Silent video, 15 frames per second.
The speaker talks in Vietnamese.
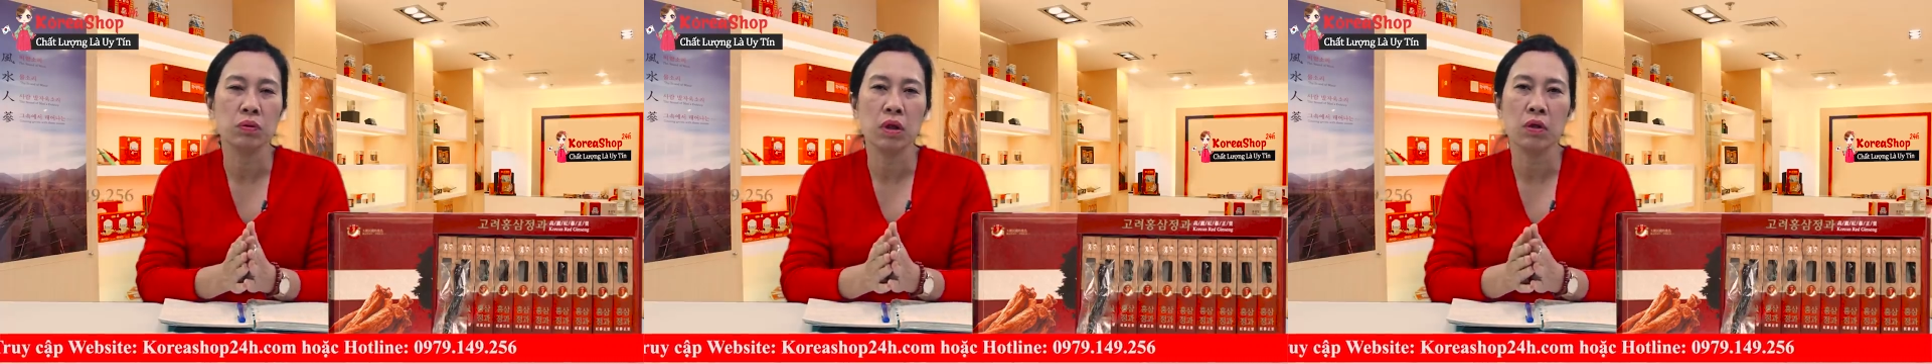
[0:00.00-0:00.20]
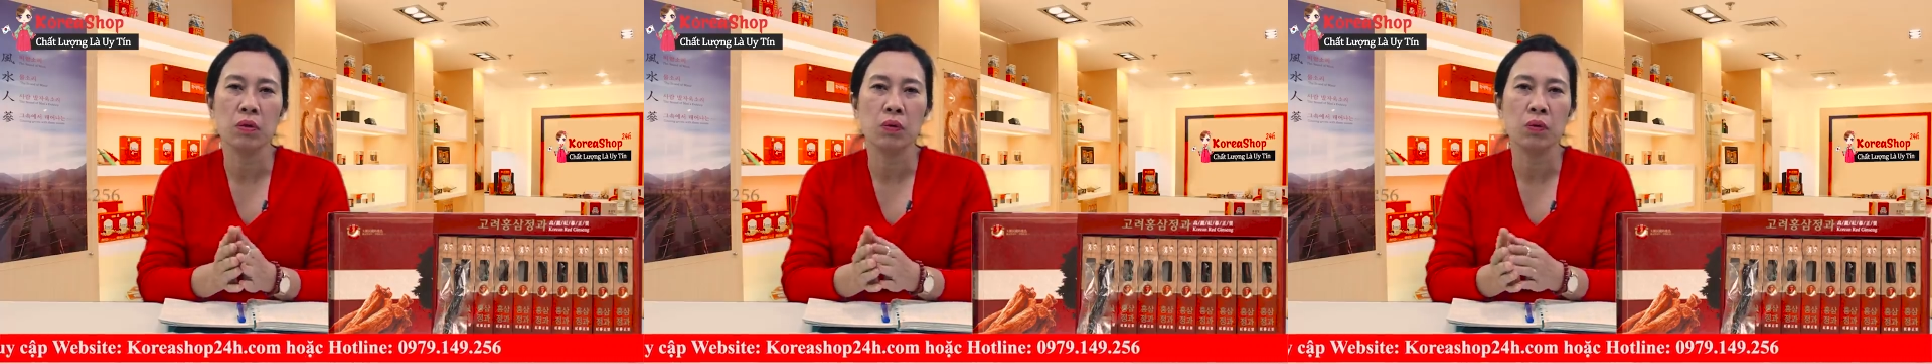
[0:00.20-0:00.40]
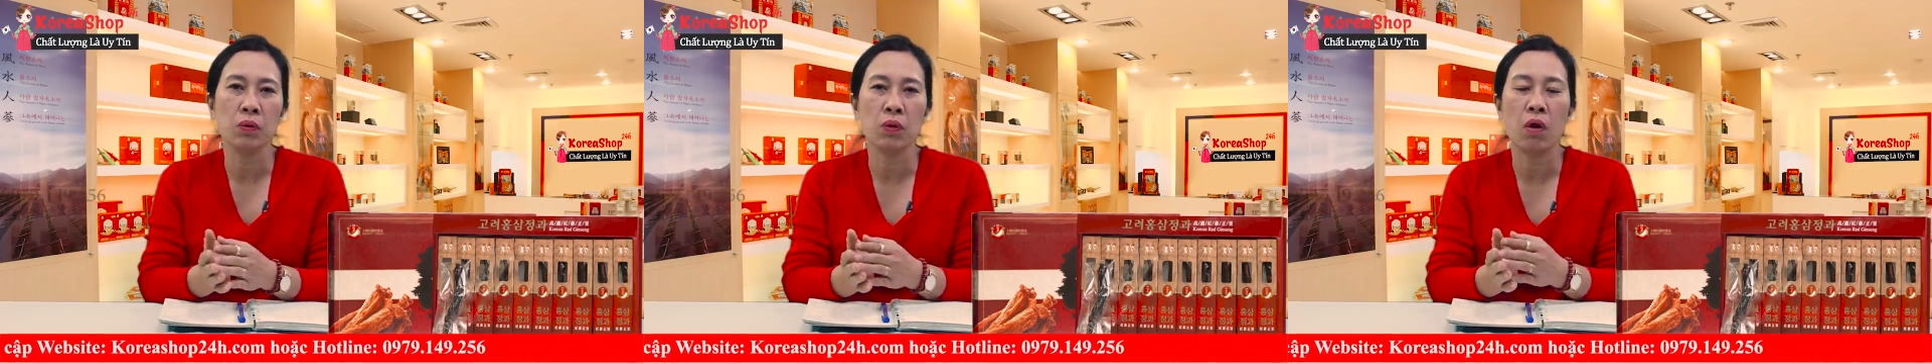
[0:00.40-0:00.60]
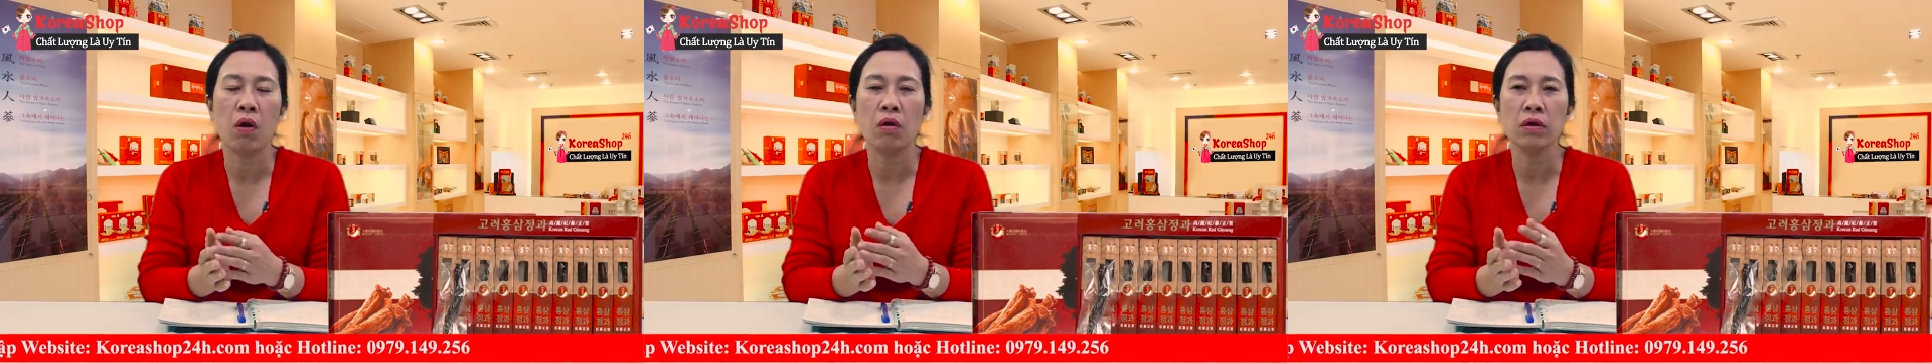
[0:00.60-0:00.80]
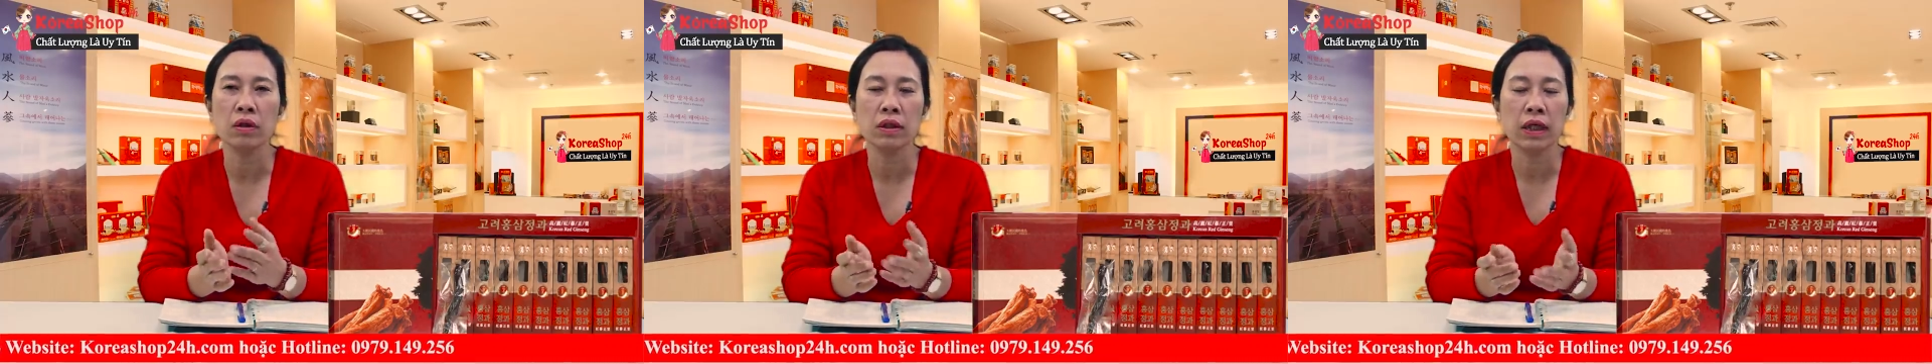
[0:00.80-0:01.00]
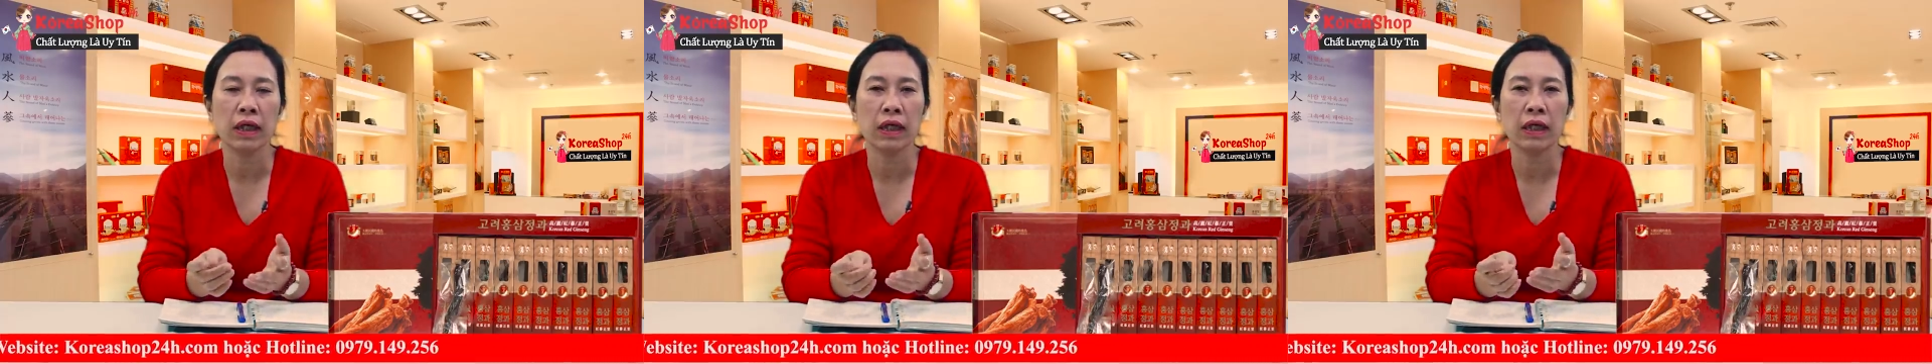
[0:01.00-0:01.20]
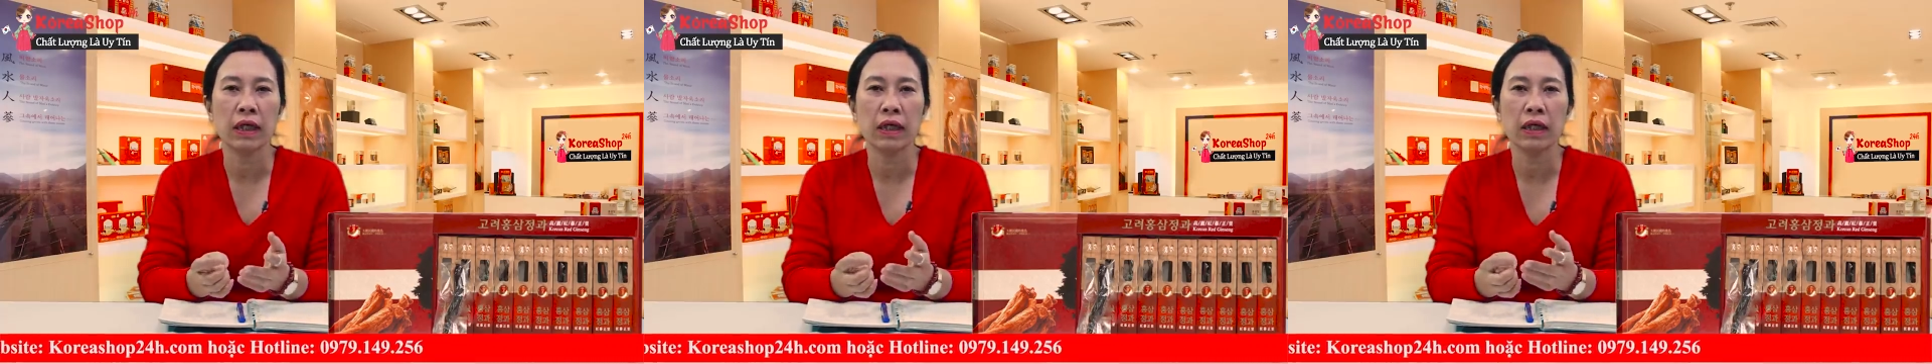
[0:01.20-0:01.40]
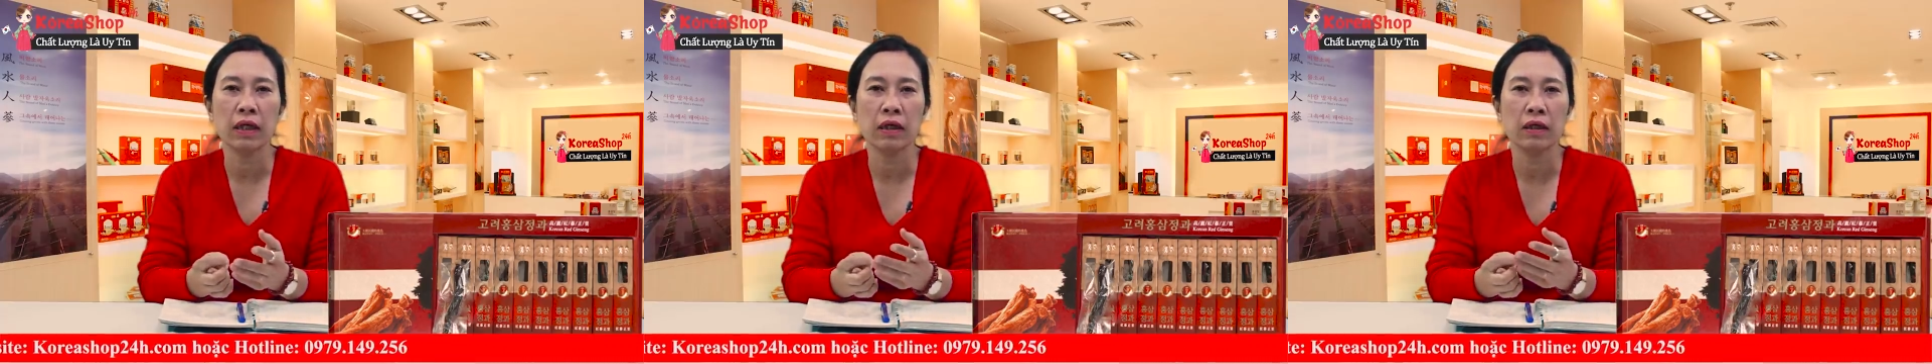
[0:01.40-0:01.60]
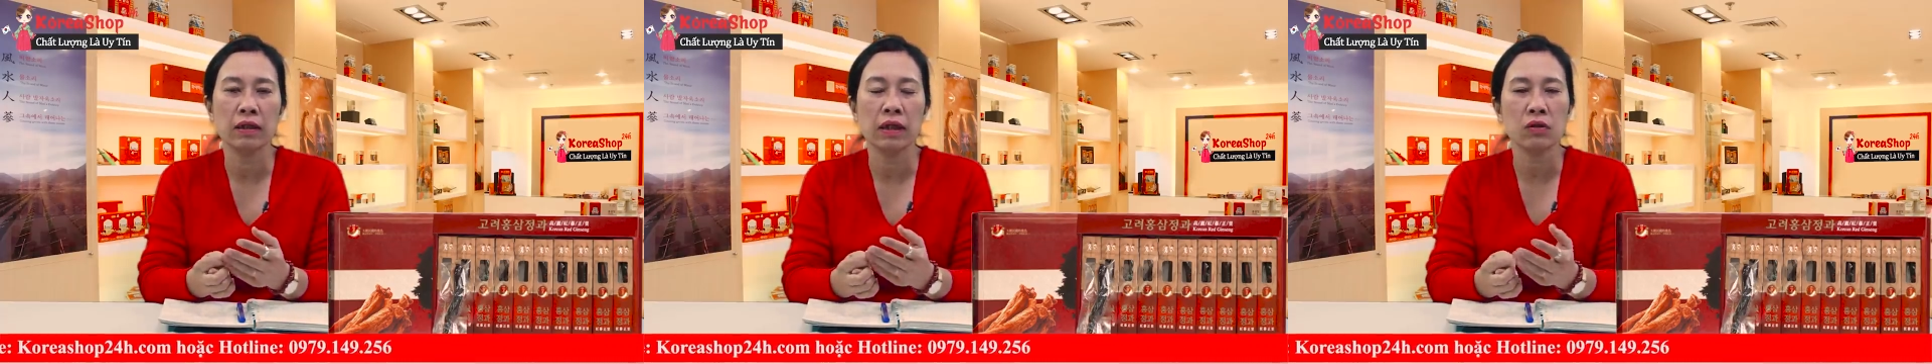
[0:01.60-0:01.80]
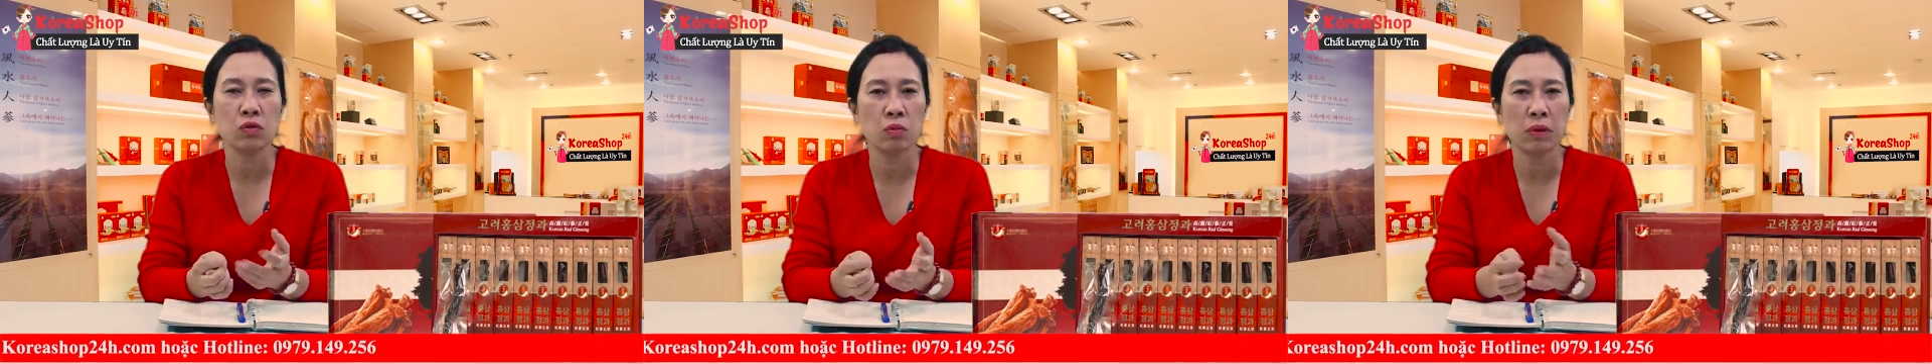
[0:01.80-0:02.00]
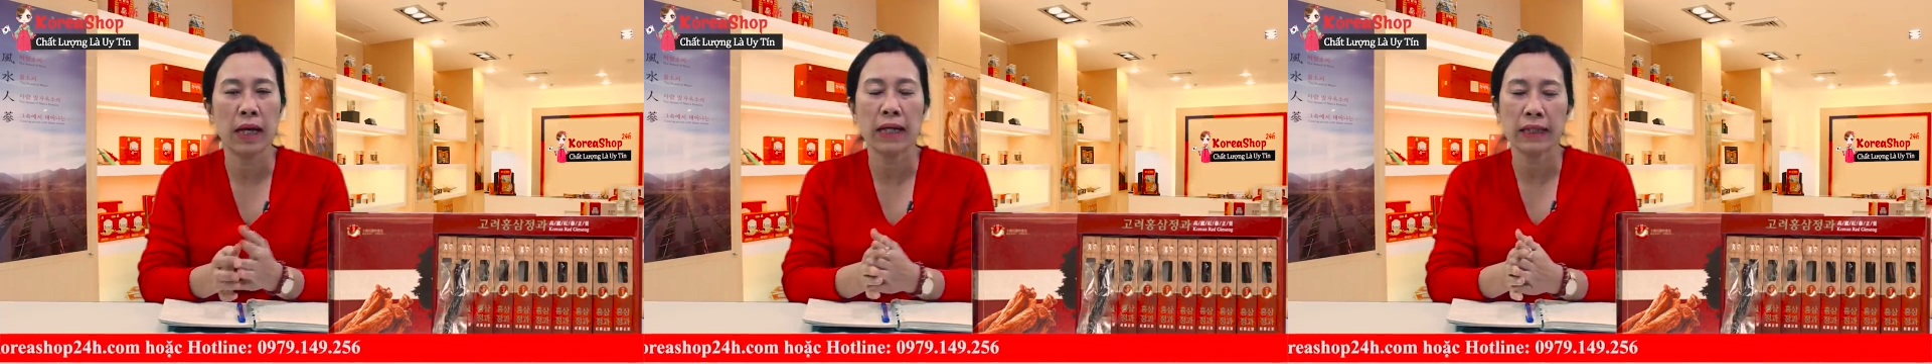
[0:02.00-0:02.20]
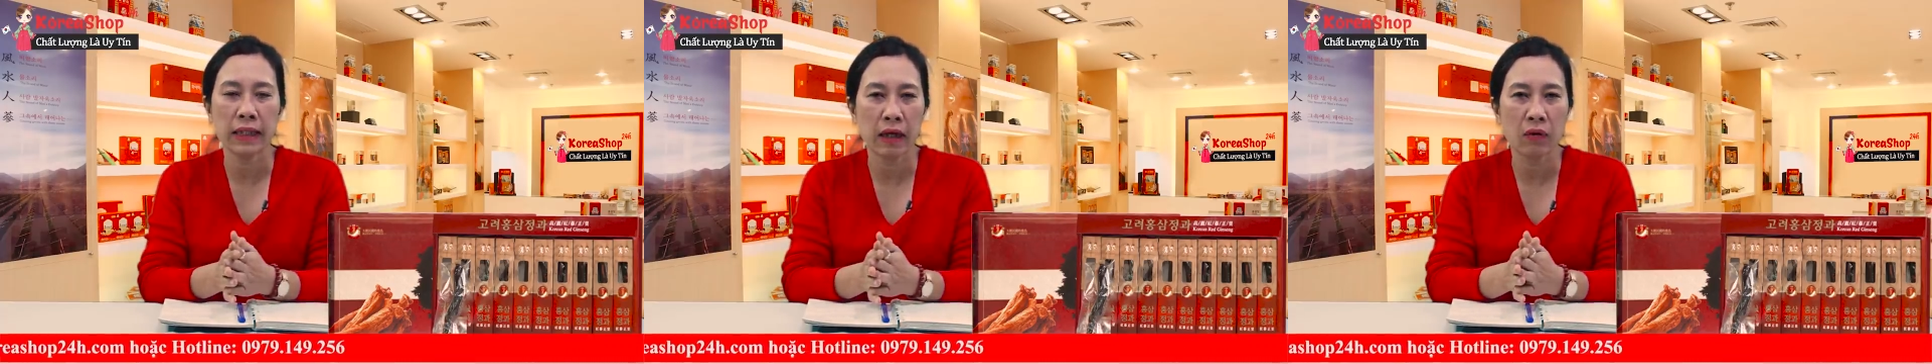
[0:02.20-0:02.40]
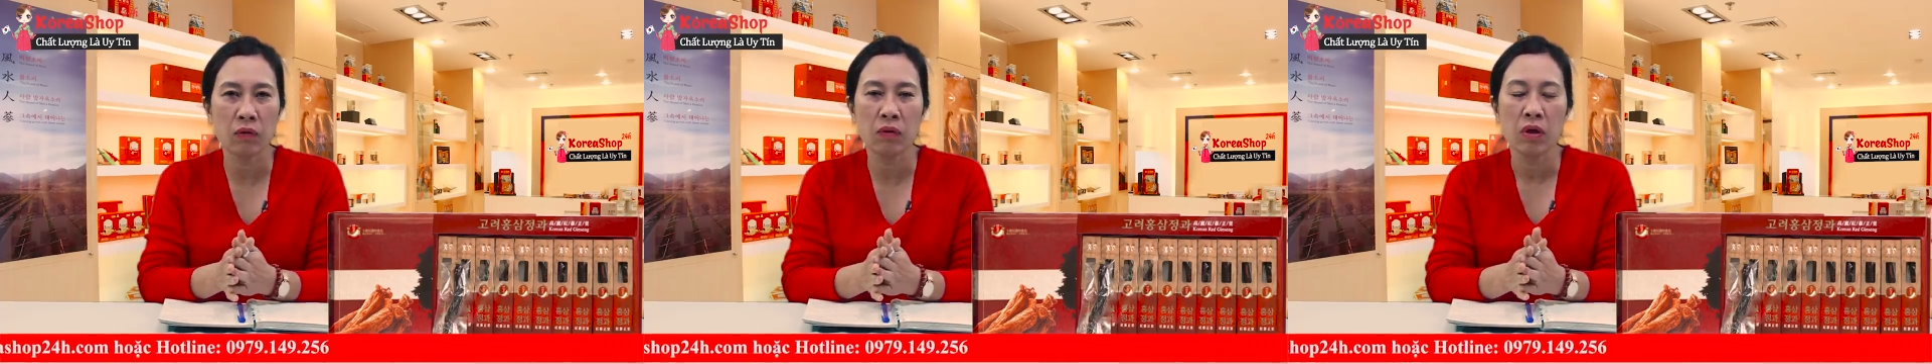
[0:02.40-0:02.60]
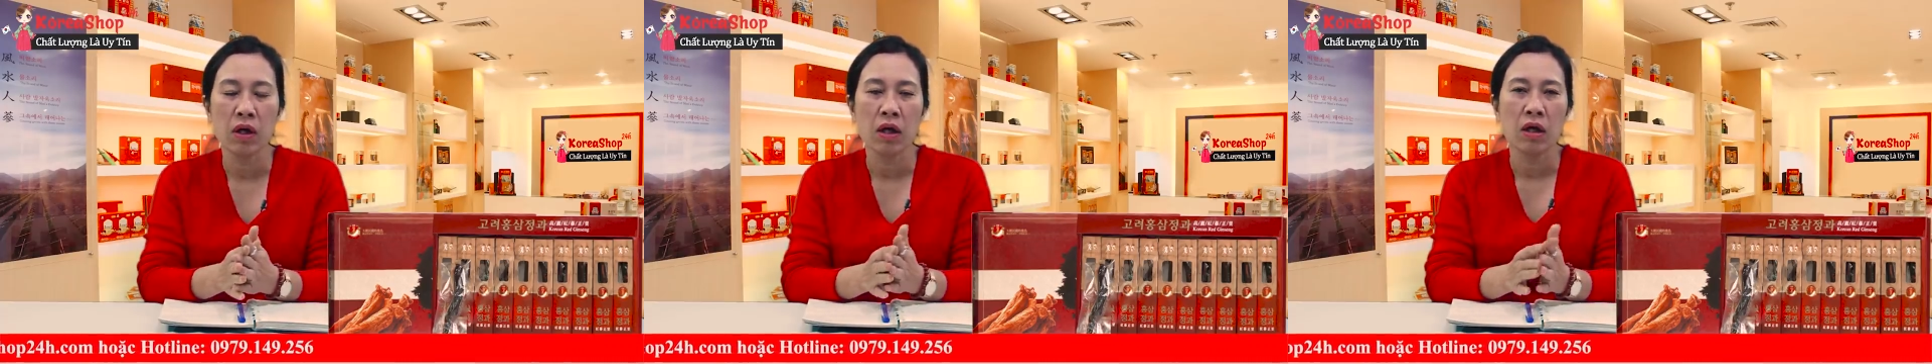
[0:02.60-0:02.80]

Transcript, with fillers: đều có những cái tác dụng khác nhau,